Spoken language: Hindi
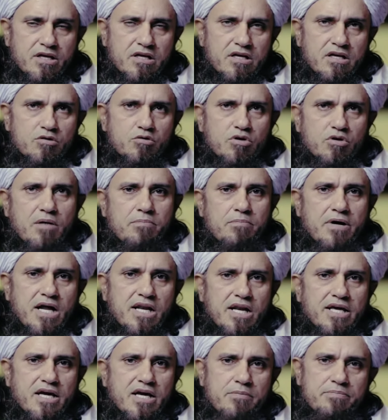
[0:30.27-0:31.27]
अगर
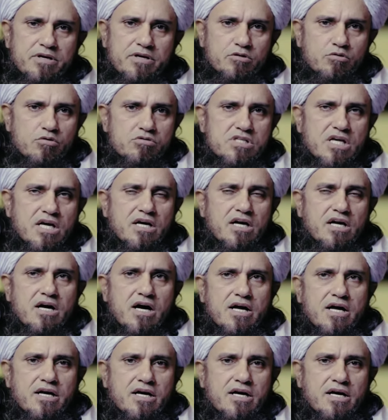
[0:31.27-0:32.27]
बालिग है फिर तो उसके घर
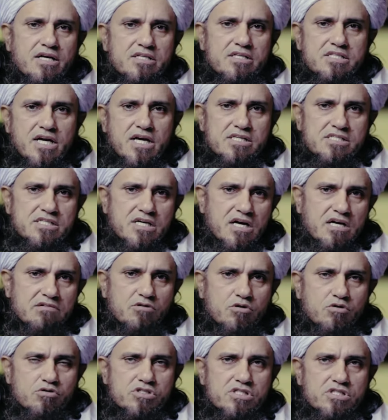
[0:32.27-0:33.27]
खाना खाना जायज़ है अगर वो
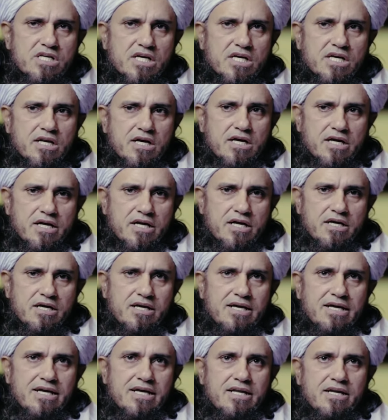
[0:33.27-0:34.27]
खुशी से खिला रहा है
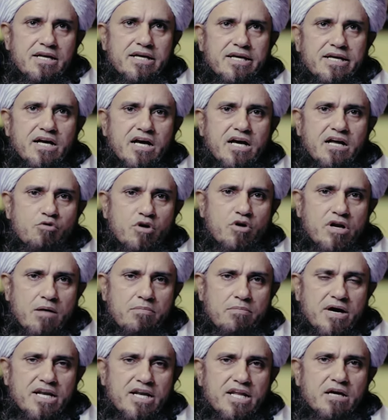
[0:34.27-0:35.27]
लेकिन अगर वो
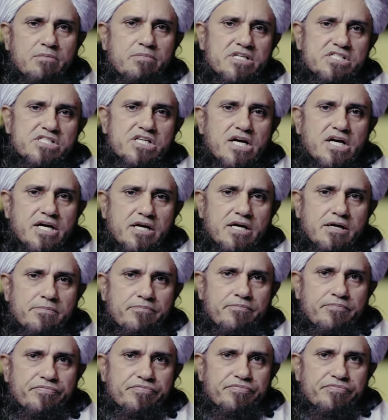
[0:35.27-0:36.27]
नाबालिग बच्चा है
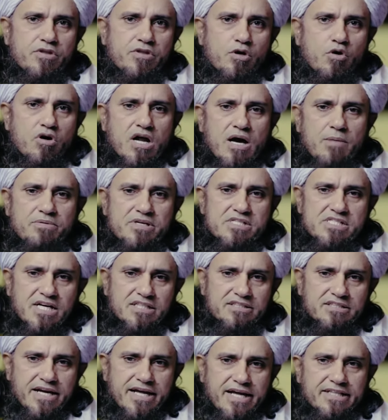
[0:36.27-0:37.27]
और आपके
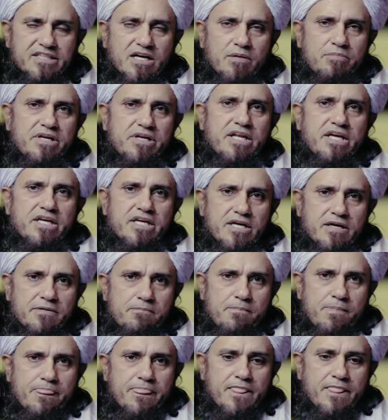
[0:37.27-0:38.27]
साथ रहता भी नहीं है
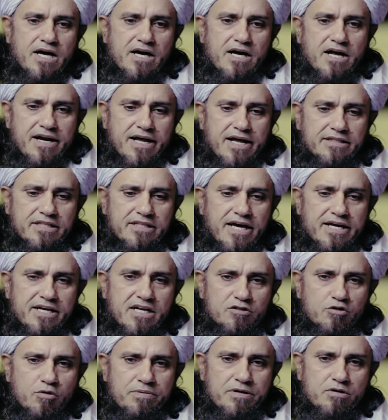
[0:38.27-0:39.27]
अगर रहता है ना
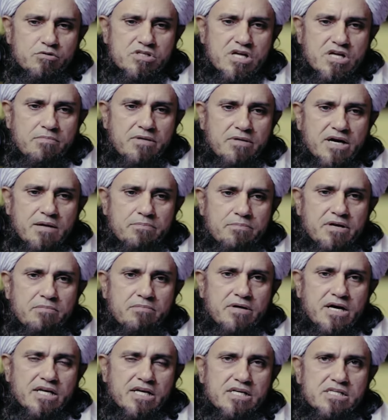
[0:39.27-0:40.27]
तो फिर उसका माल अपने
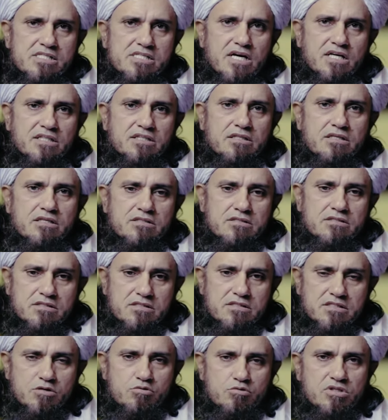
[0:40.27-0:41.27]
माल के साथ
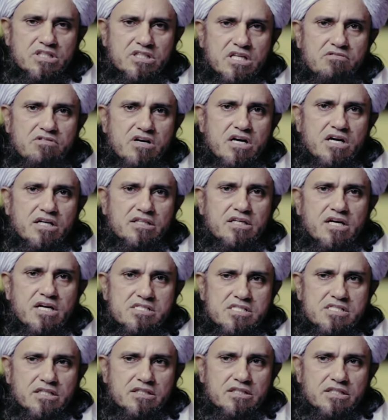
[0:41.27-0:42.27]
ज़रूरत के वक्त खल्त कर
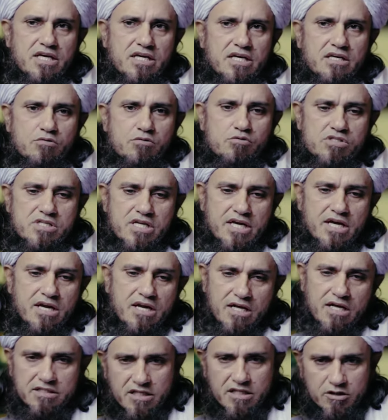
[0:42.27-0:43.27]
सकते हैं कि उसने
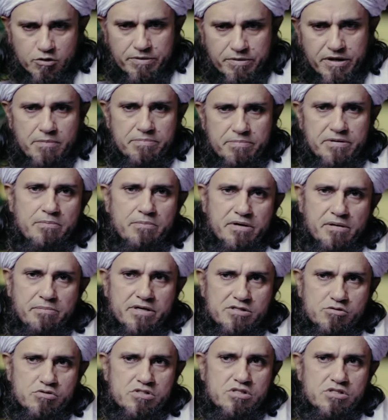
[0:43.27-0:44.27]
खिला दिया तो फिर आपने अपने
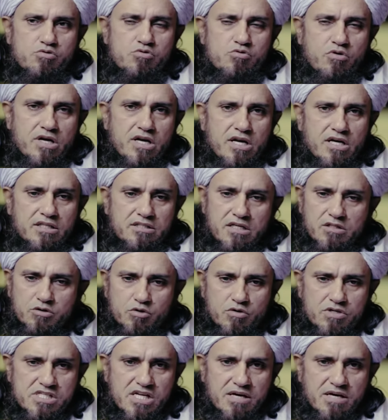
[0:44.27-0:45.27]
पैसों से उसको खिला दिया
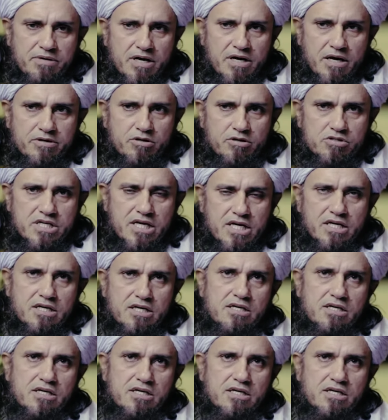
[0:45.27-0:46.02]
तो हिसाब बराबर हो जाएगा